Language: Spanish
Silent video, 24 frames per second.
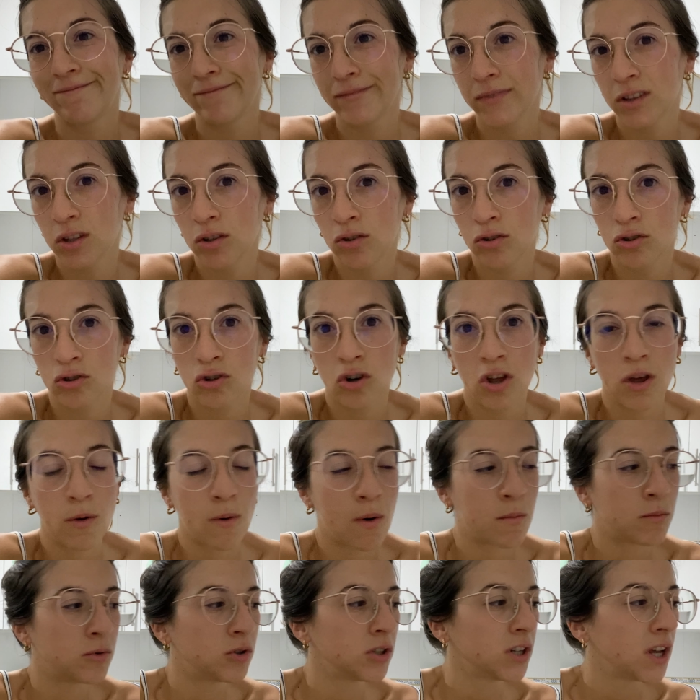no nos lo
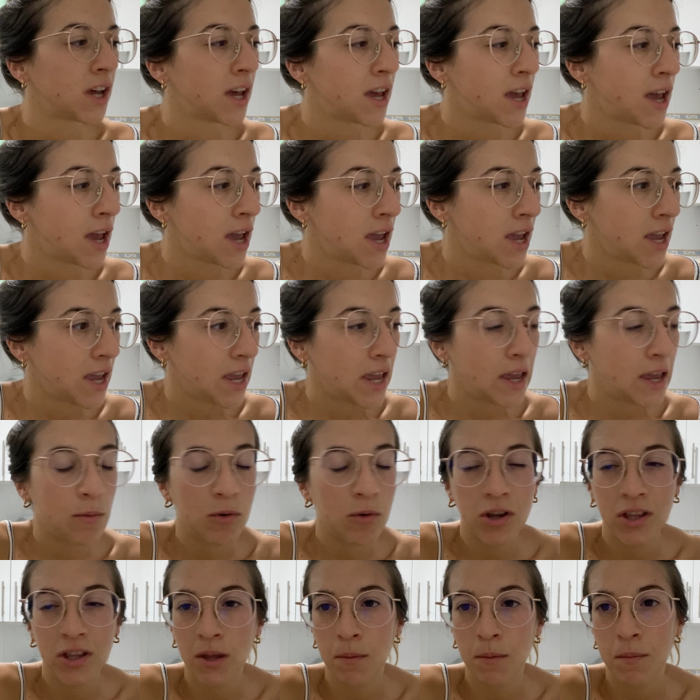llevamos. Y
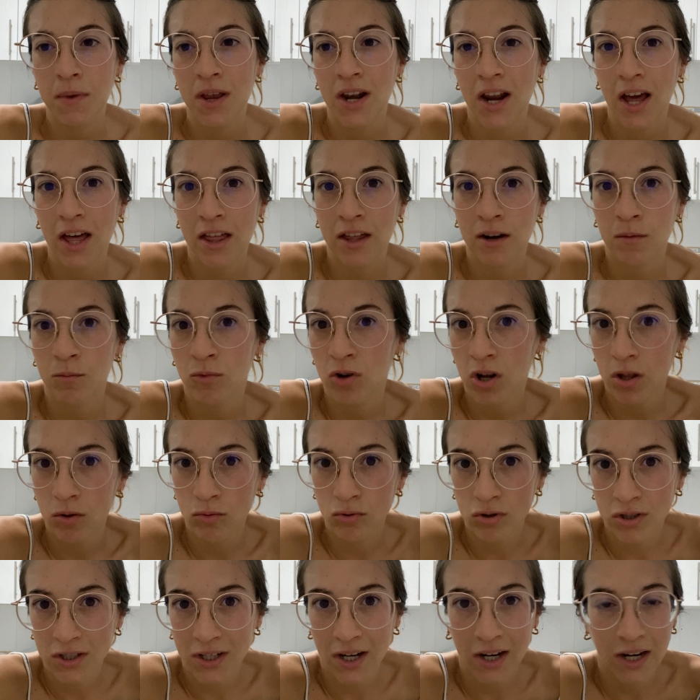voy también a darme una
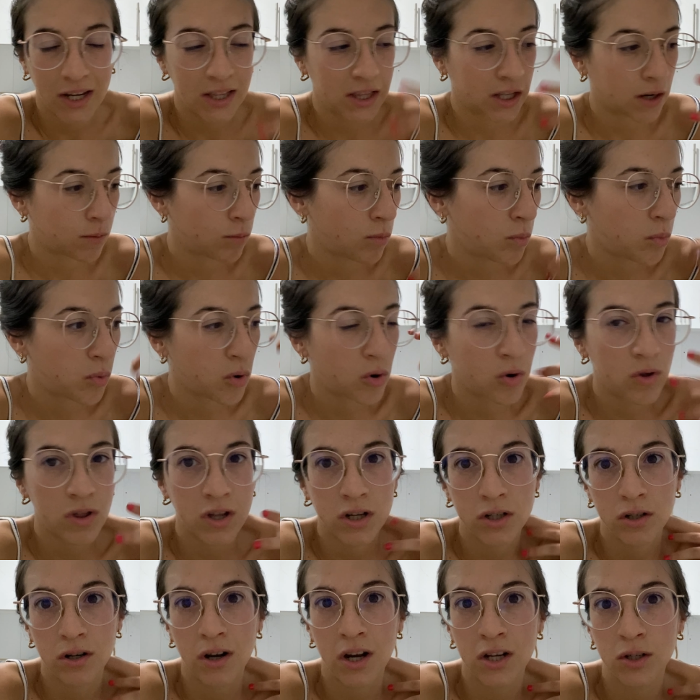ducha, quitarme un poco
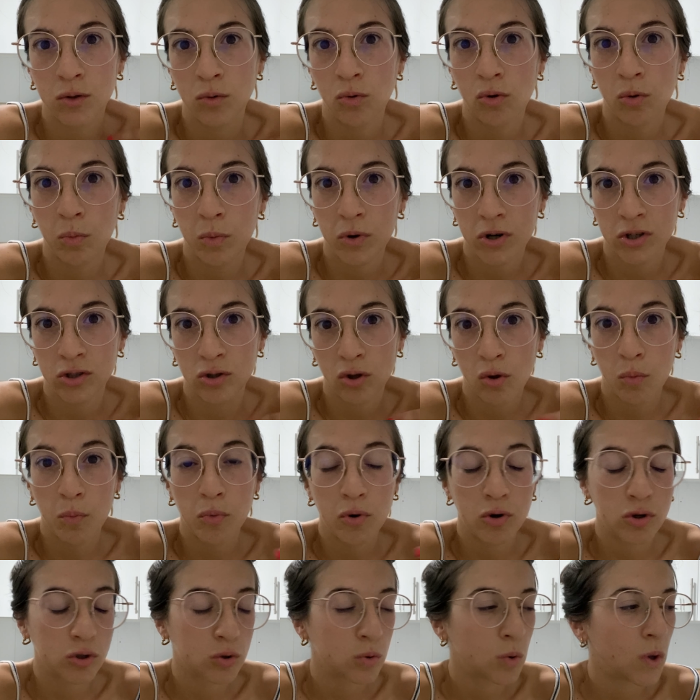las, dudas porque estoy un
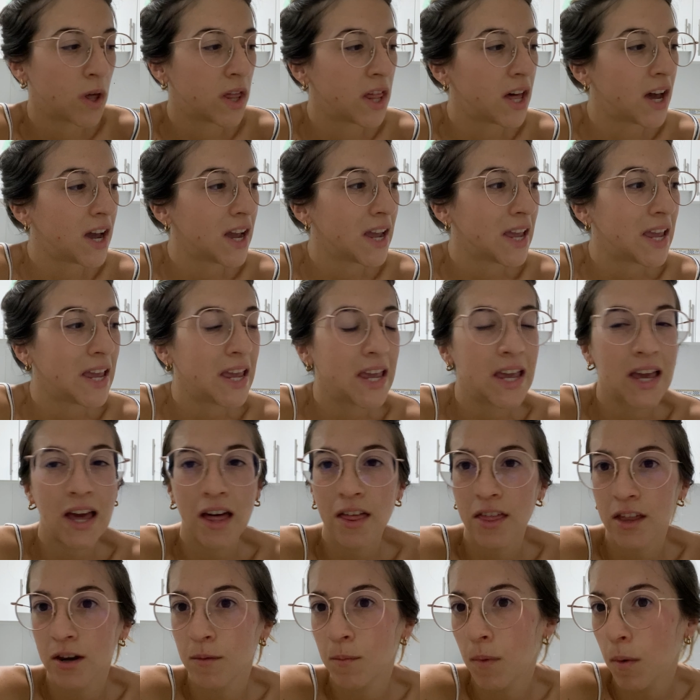poco sudada y
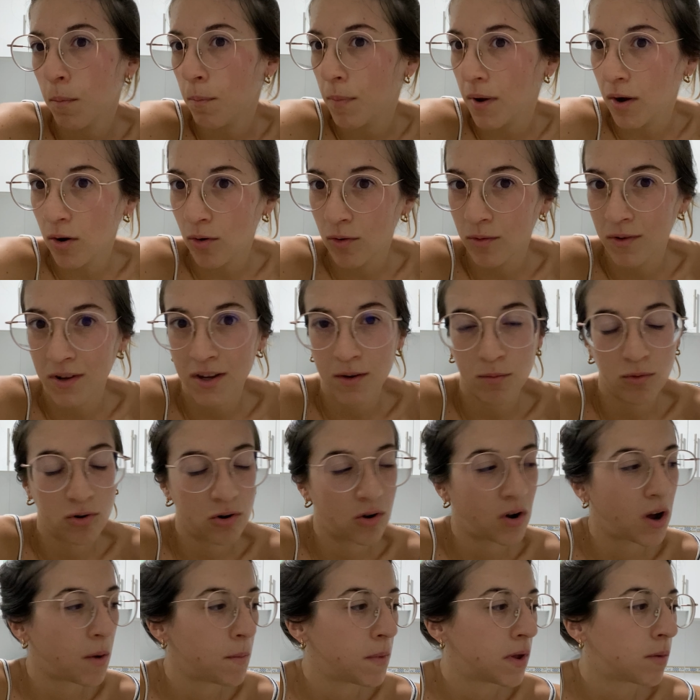hacerme el pelo y bueno,
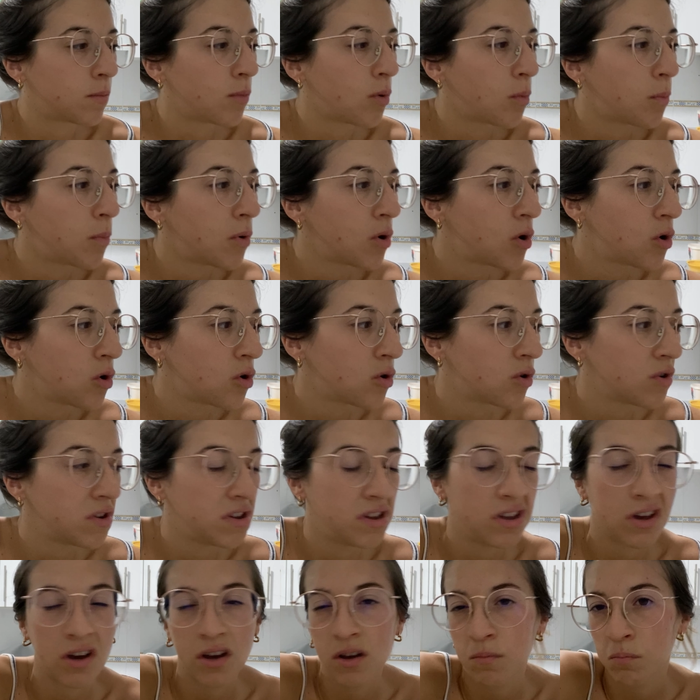cambiarme un poco
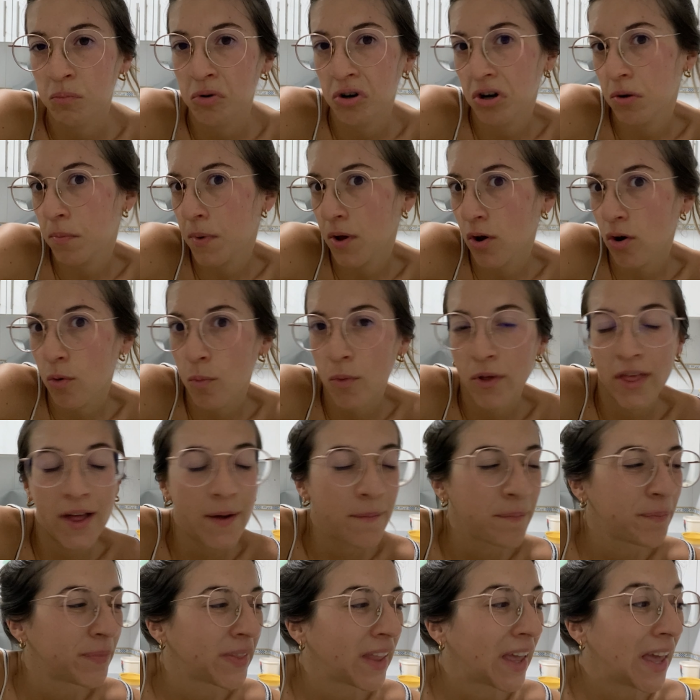y a ponerme cómoda.
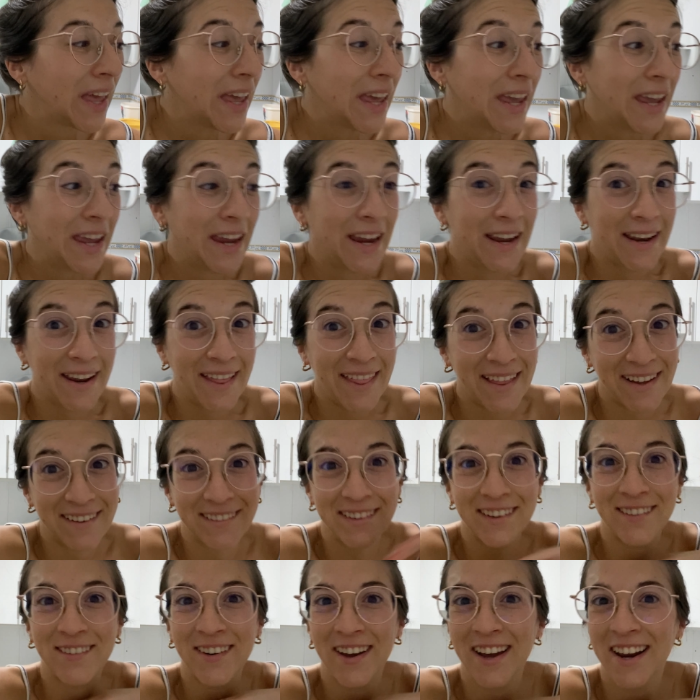Y nada,
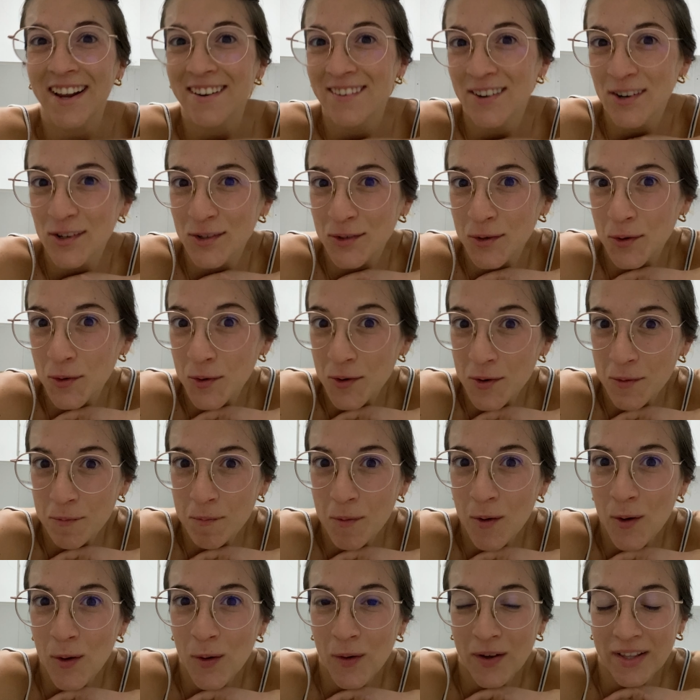que voy a grabaros un
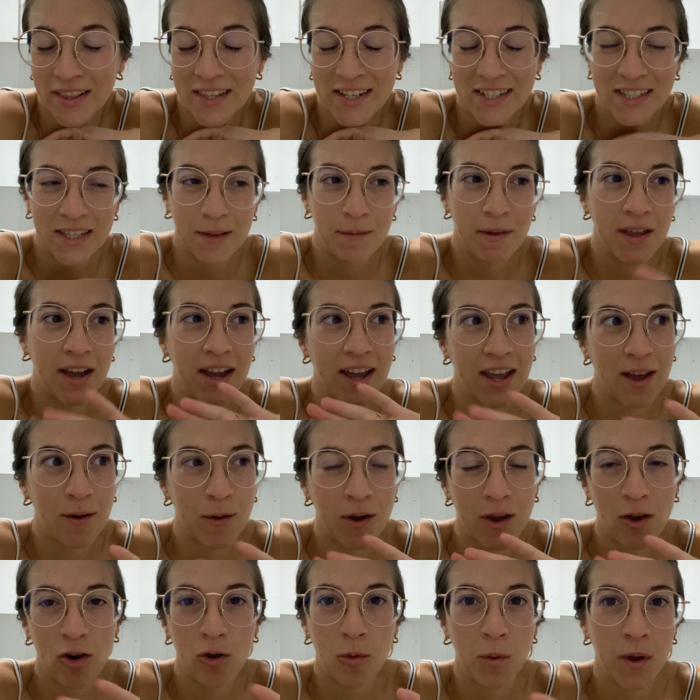vlog de este viaje,
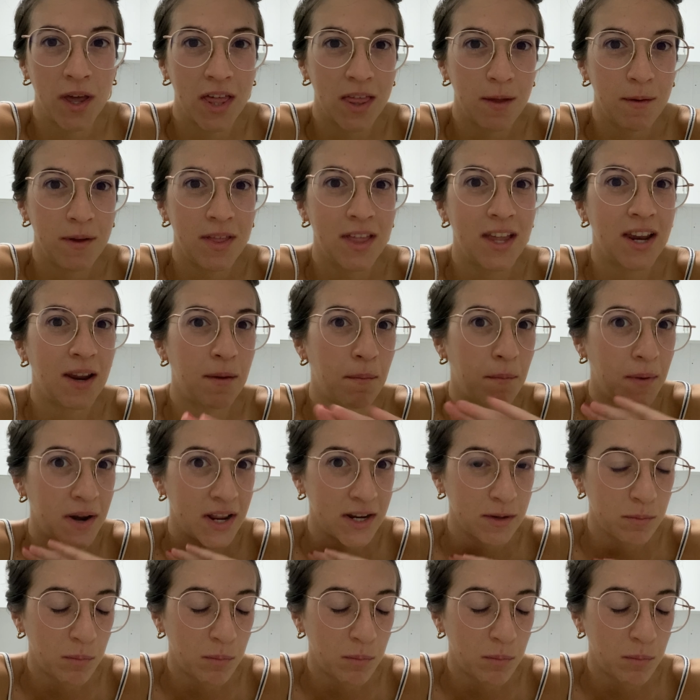aunque lo voy a dividir en varias